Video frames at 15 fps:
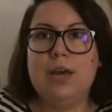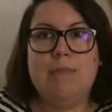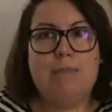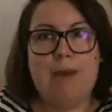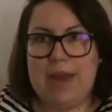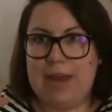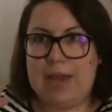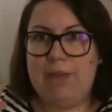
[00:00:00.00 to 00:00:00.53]

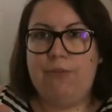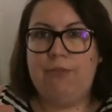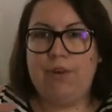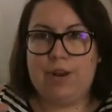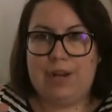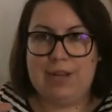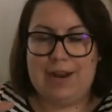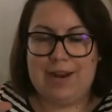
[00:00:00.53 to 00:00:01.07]
Mary e il
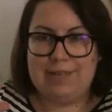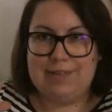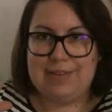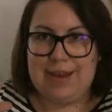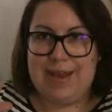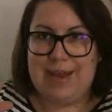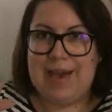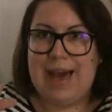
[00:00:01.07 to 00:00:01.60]
fiore della
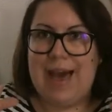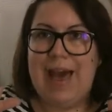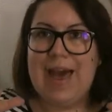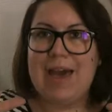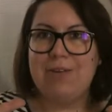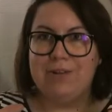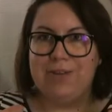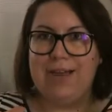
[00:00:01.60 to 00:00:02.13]
strega
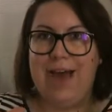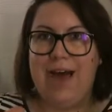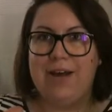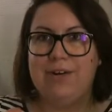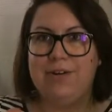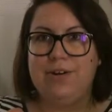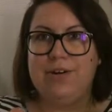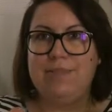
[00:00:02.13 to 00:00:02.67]
è un
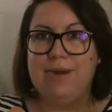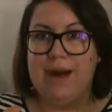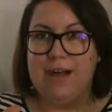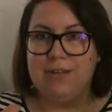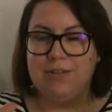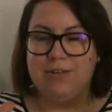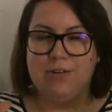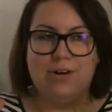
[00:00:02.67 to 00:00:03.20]
chiaro
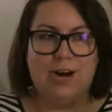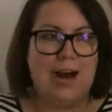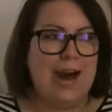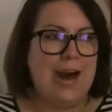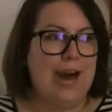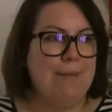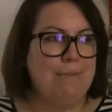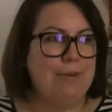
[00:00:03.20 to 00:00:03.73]
rimando
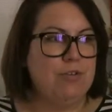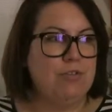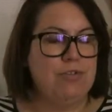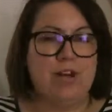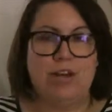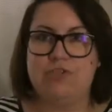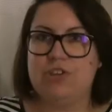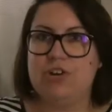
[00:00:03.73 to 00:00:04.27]
a
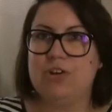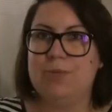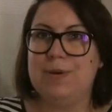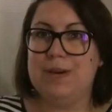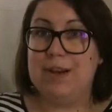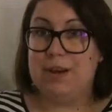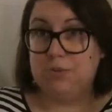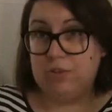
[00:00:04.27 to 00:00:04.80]
personaggi
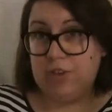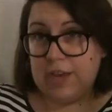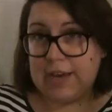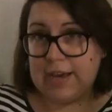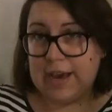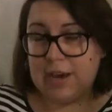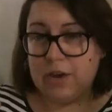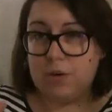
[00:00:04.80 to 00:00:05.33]
come
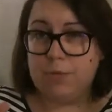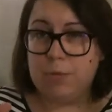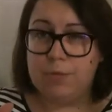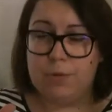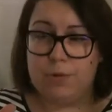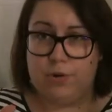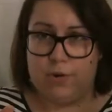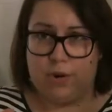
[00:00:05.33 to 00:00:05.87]
Nausicaa, come
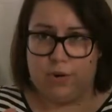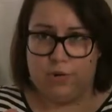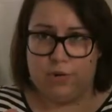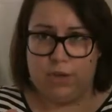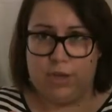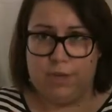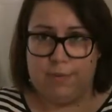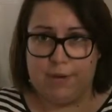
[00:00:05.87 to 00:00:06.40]
Mononoke
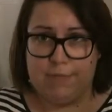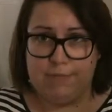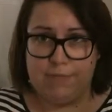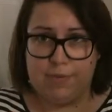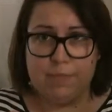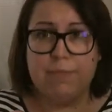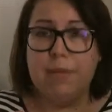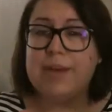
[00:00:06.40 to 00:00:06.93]
Hime,
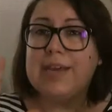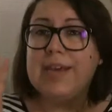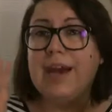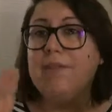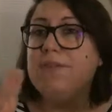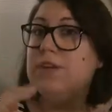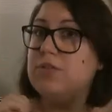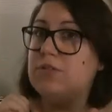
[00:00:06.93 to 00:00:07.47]
per chi
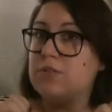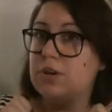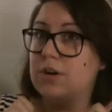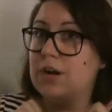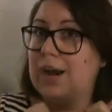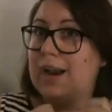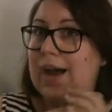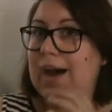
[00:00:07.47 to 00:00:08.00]
ha
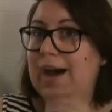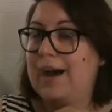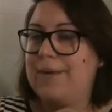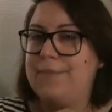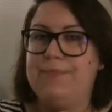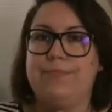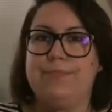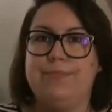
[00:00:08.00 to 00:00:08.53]
visto
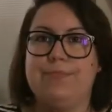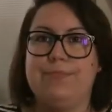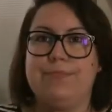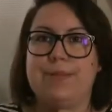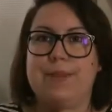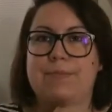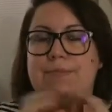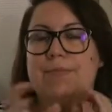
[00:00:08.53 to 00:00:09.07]
la mh,
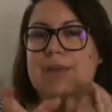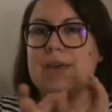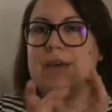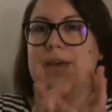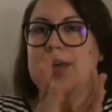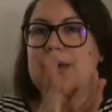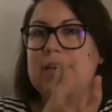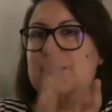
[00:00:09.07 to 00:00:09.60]
mm,
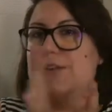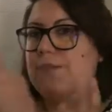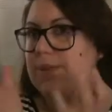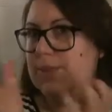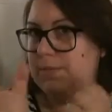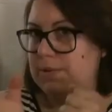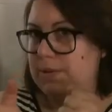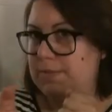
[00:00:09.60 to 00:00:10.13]
i
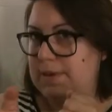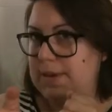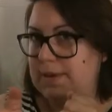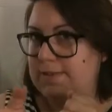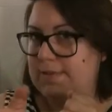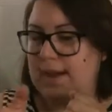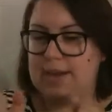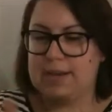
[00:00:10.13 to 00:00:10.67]
film di
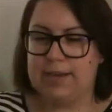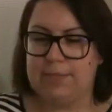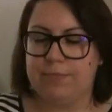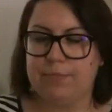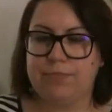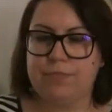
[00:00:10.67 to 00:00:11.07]
Miyazaki.